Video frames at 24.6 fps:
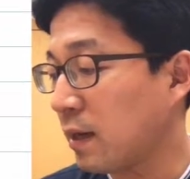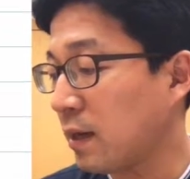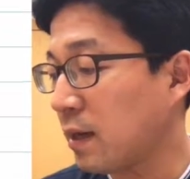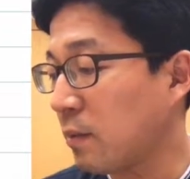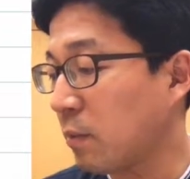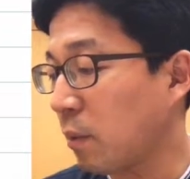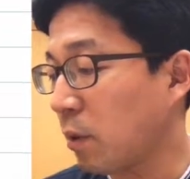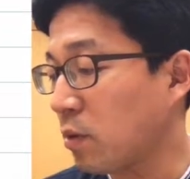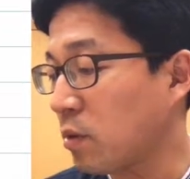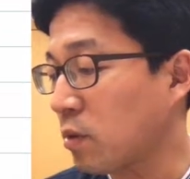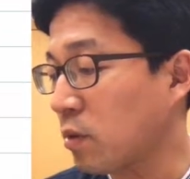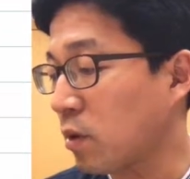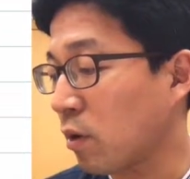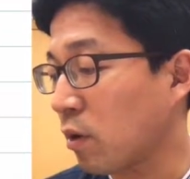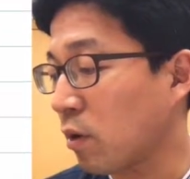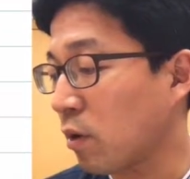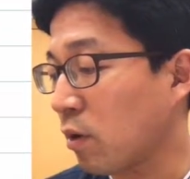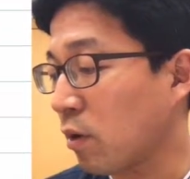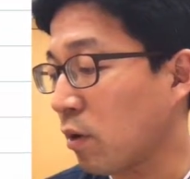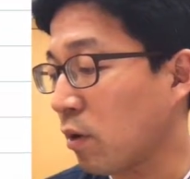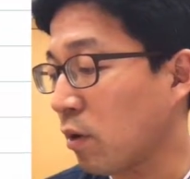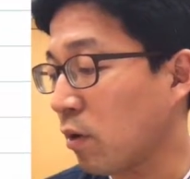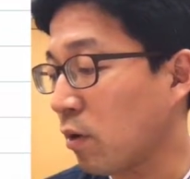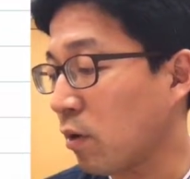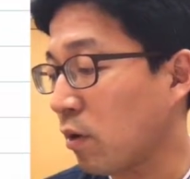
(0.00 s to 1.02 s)

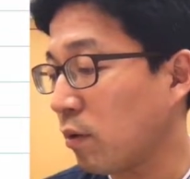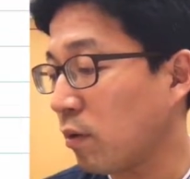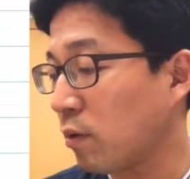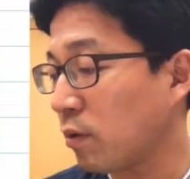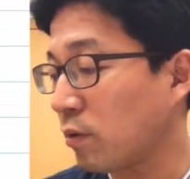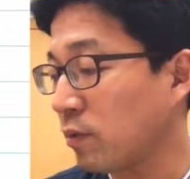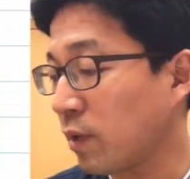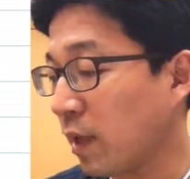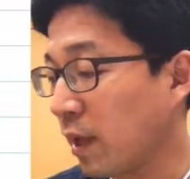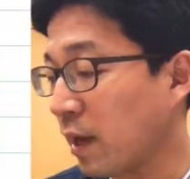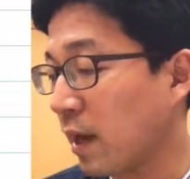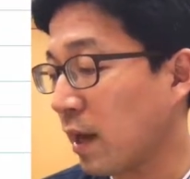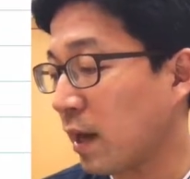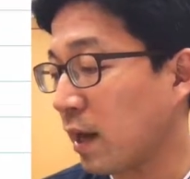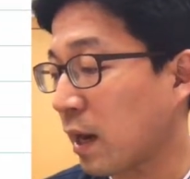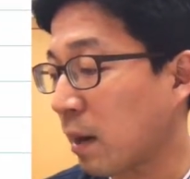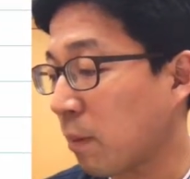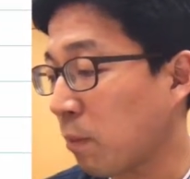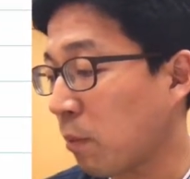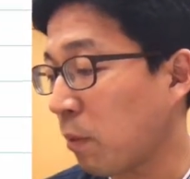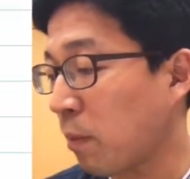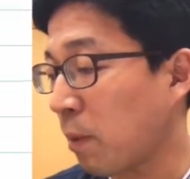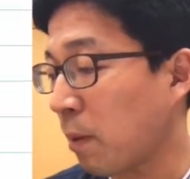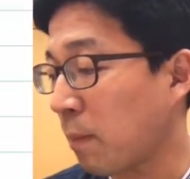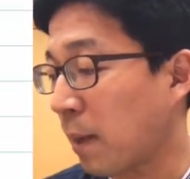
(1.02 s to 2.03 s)
먼저 생각을
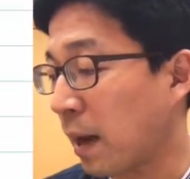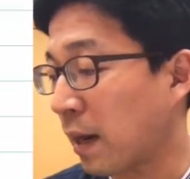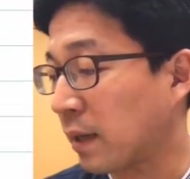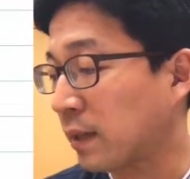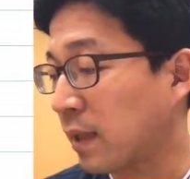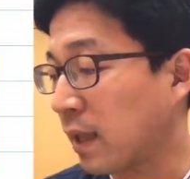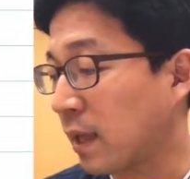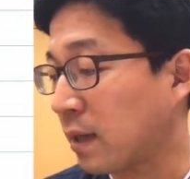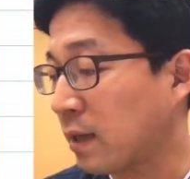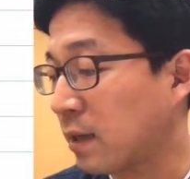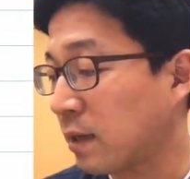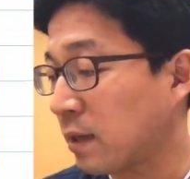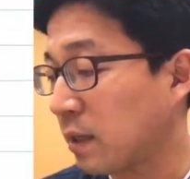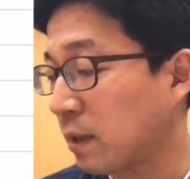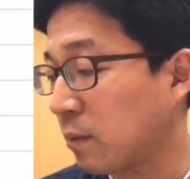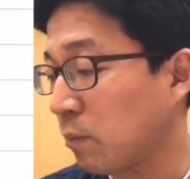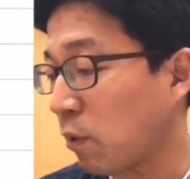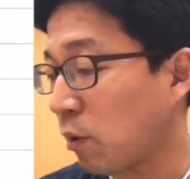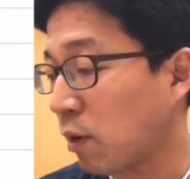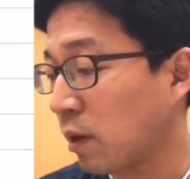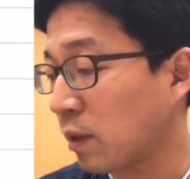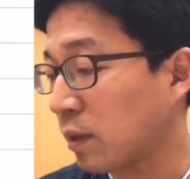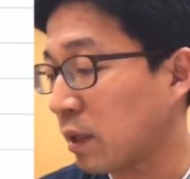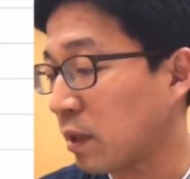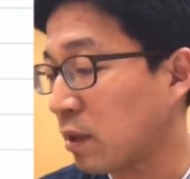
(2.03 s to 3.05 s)
해보면 막대의 크기는
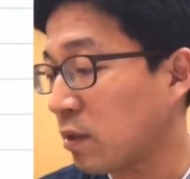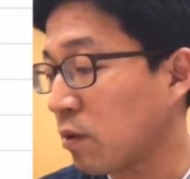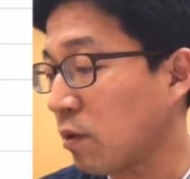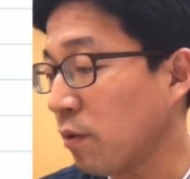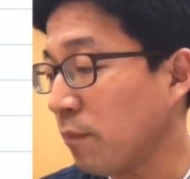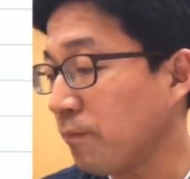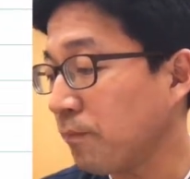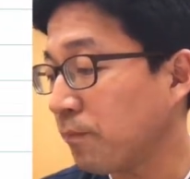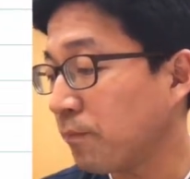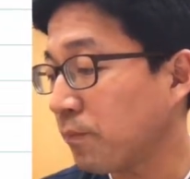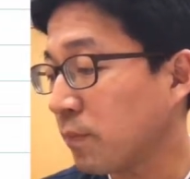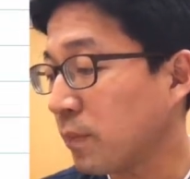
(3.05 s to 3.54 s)
뭐가 되죠?